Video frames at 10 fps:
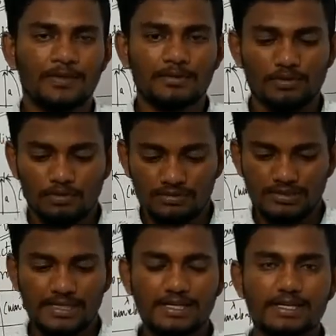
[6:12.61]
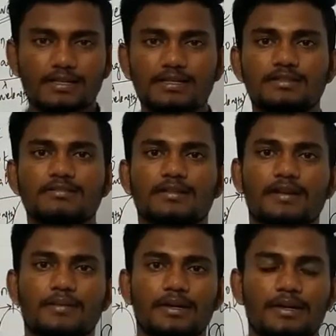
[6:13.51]
இப்போ நான் ஒரு ஸ்டிங்கை இழுத்து விடுறேன்
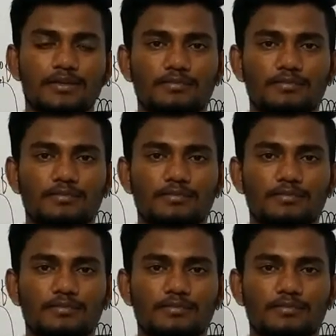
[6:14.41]
அப்படின்ட்டு நான் அந்த